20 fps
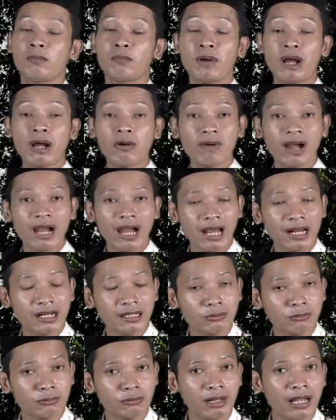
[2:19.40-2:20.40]
bahwa
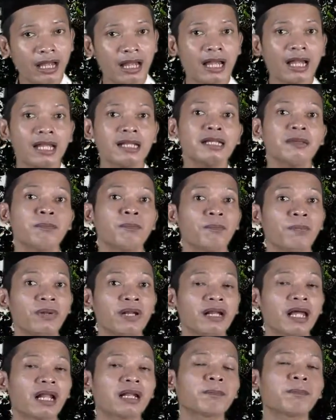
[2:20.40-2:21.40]
Al-Quran
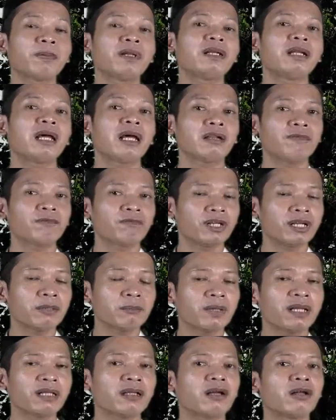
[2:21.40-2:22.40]
benar-benar
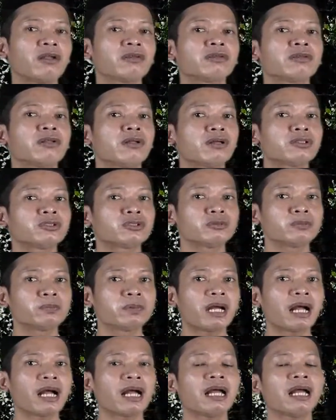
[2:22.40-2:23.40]
firman Allah
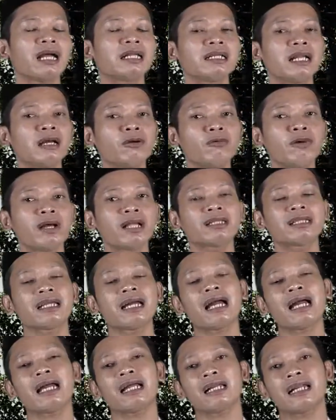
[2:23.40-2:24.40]
subhanahu wa
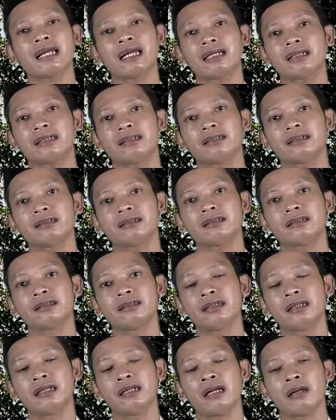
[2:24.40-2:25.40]
ta'ala
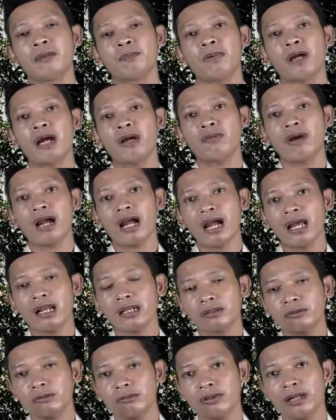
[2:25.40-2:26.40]
bahwa
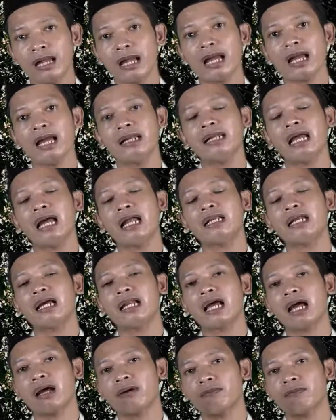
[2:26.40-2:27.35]
Al-Quran adalah